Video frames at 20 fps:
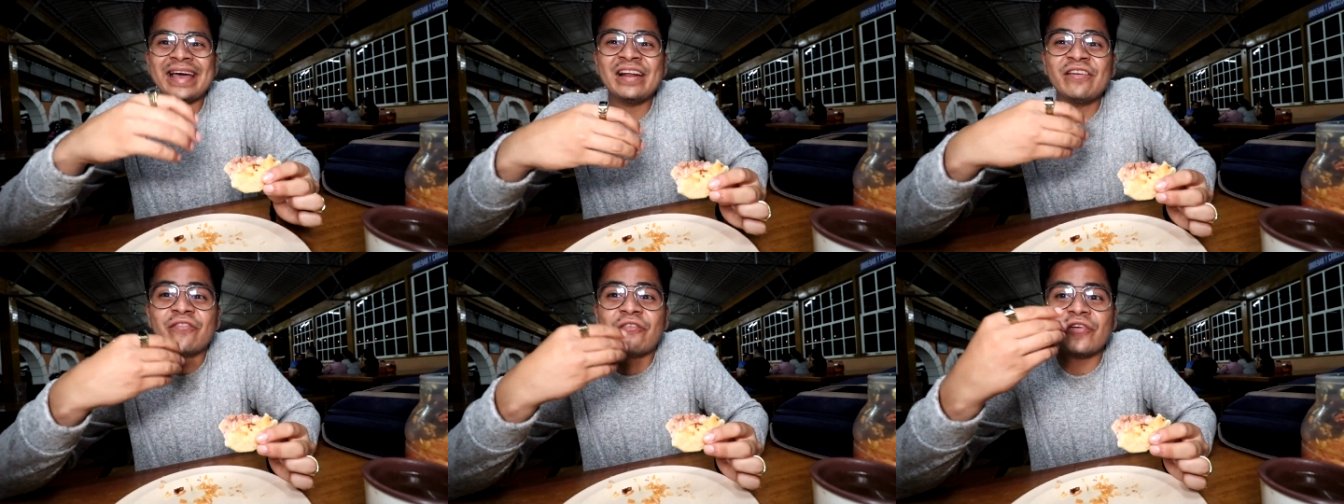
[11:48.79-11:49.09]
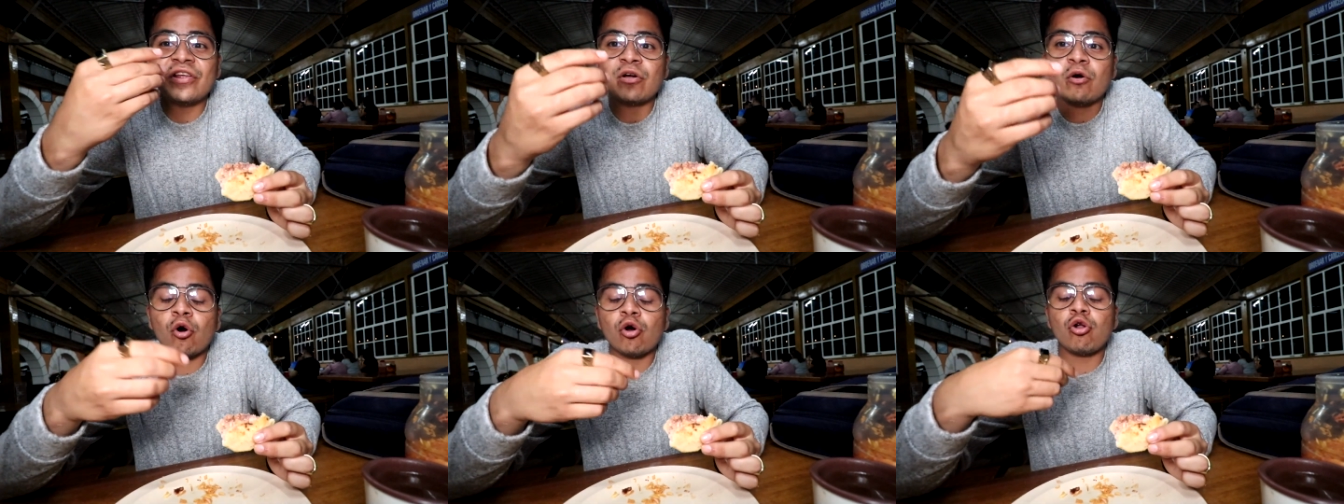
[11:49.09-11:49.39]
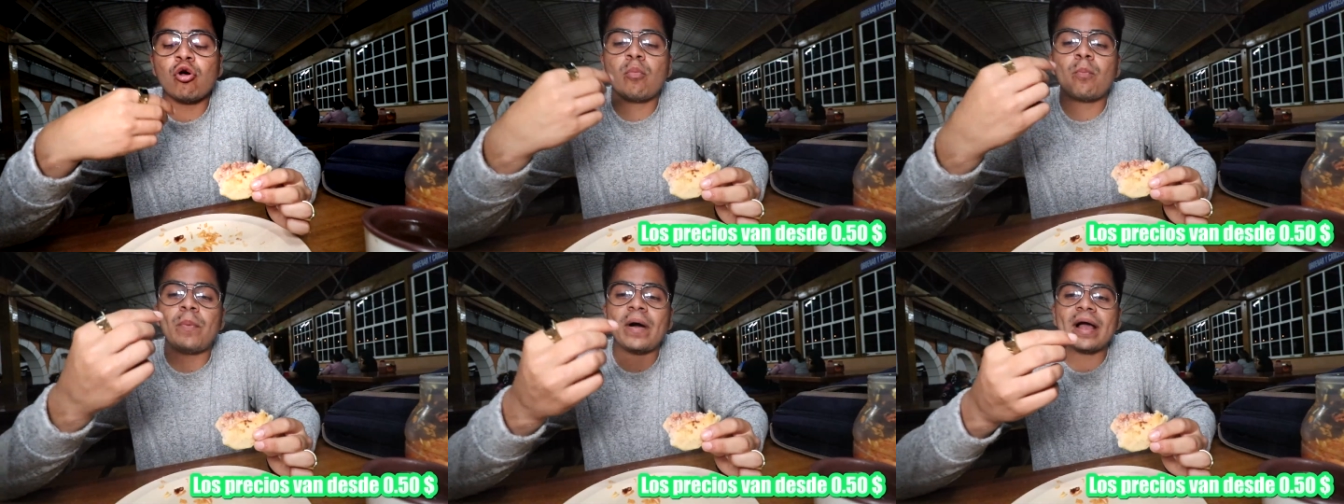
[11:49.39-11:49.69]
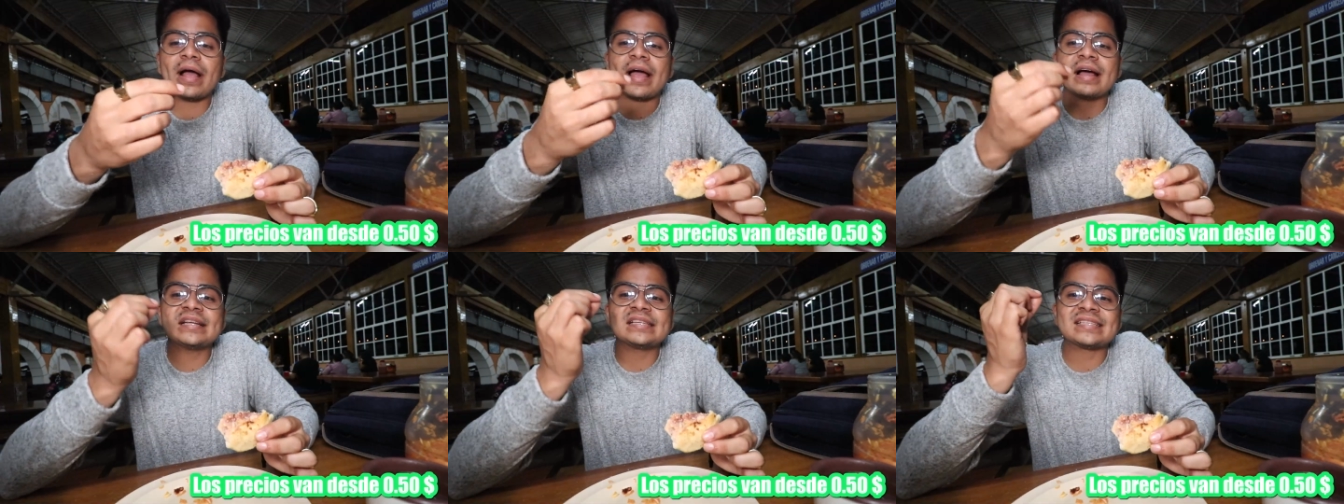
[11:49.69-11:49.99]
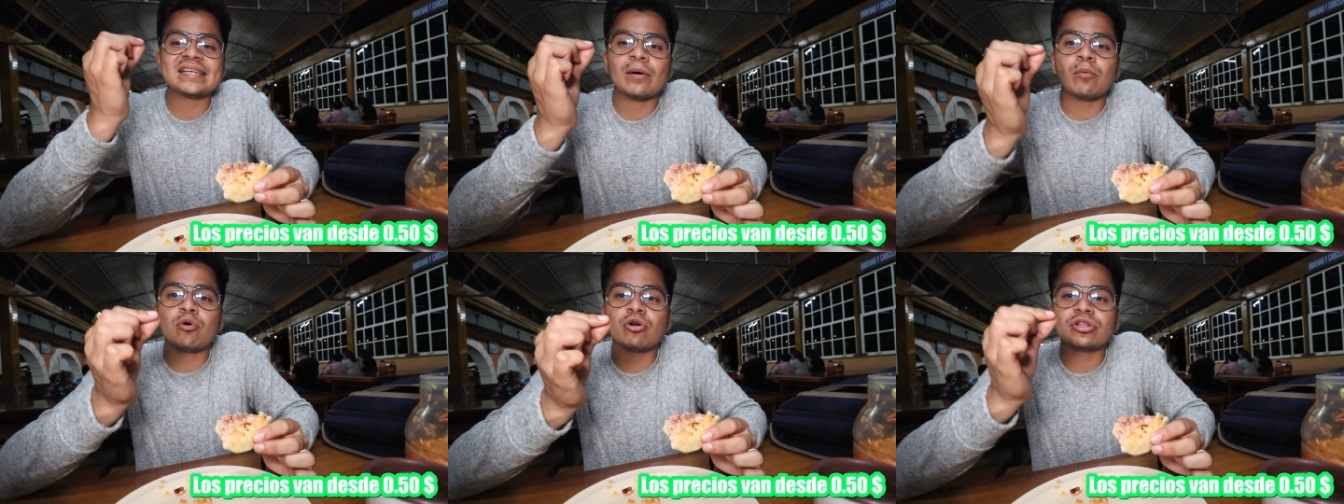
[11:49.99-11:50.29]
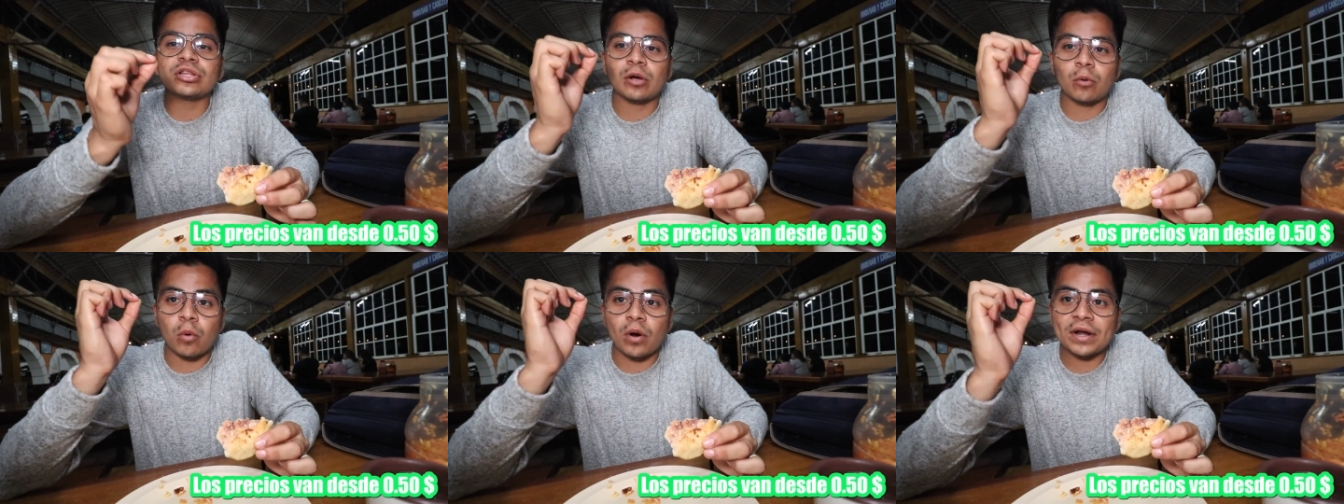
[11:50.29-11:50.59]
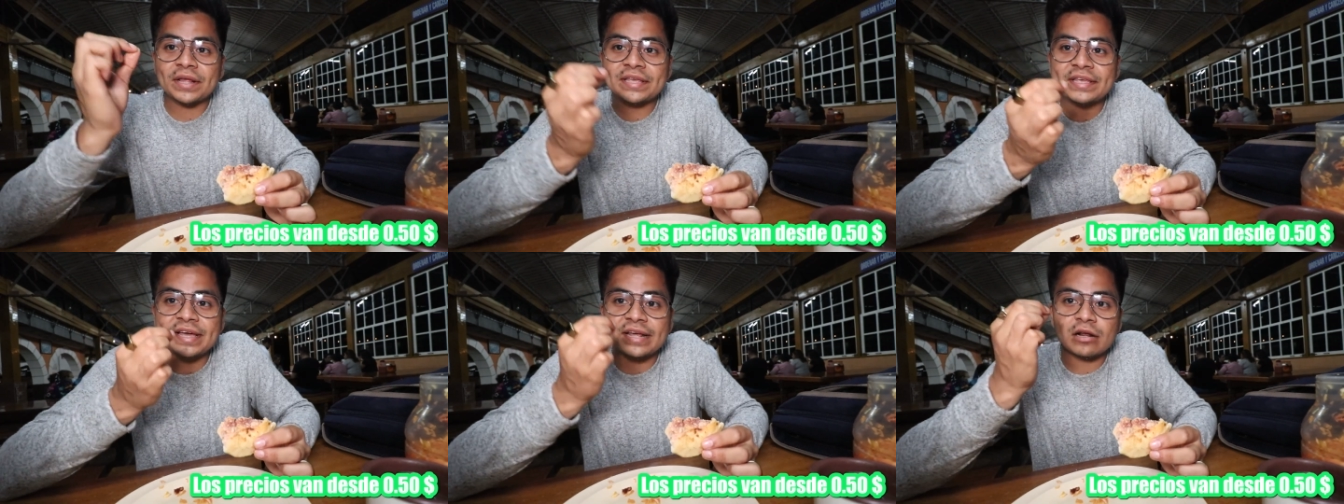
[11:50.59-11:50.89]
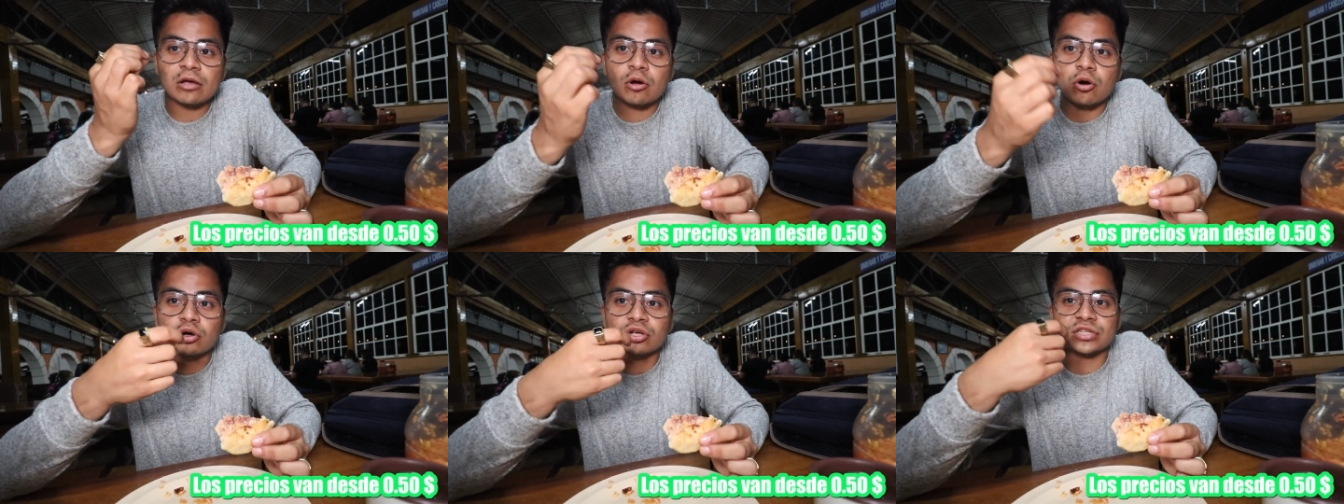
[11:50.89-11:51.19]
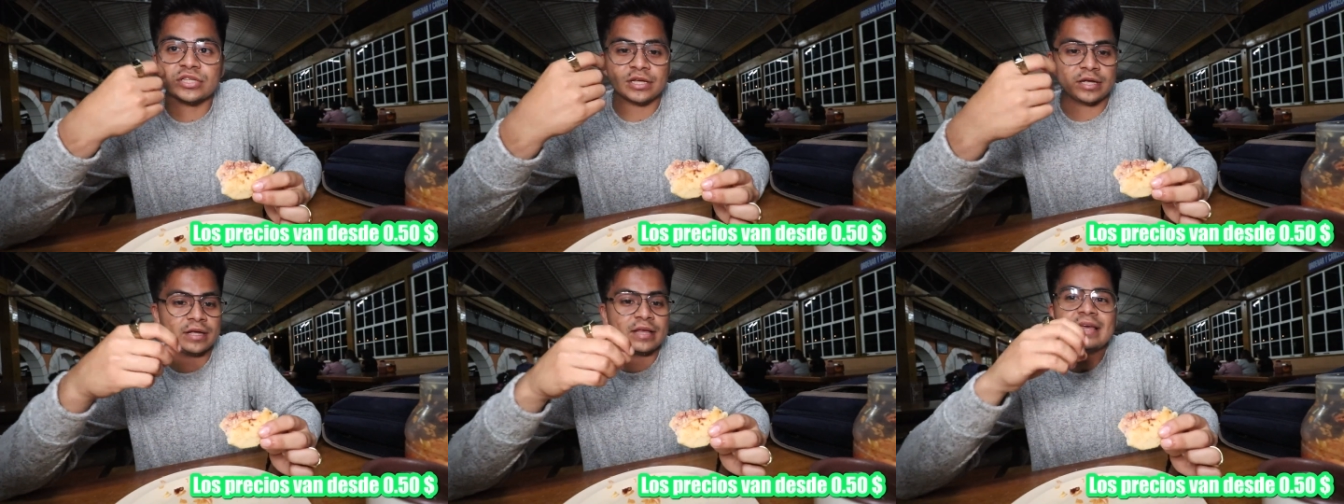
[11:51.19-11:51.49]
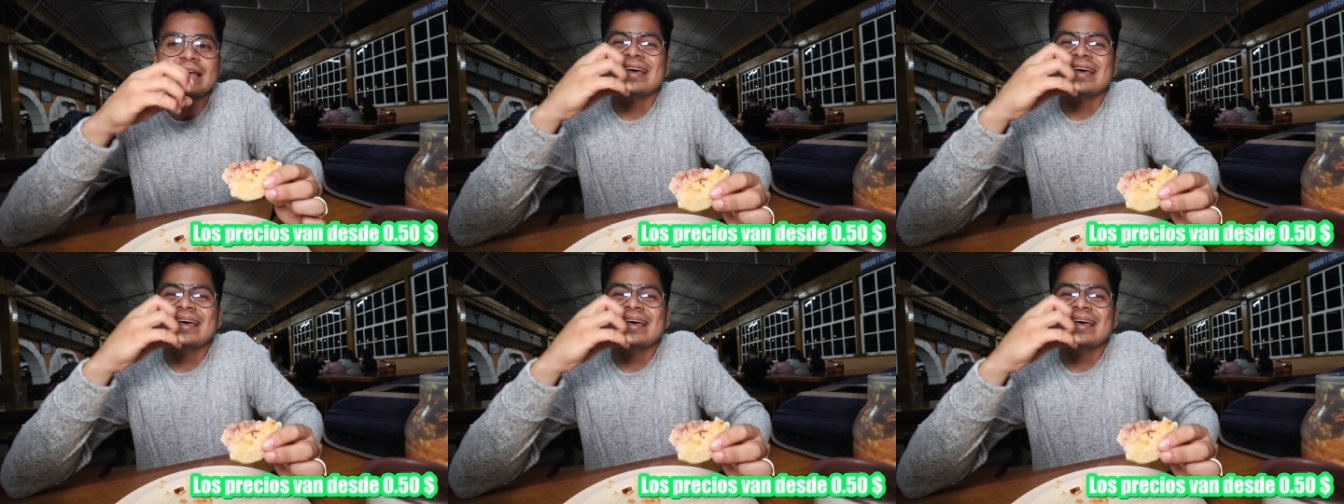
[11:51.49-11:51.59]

el frijol opaca el sabor de cualquier cosa,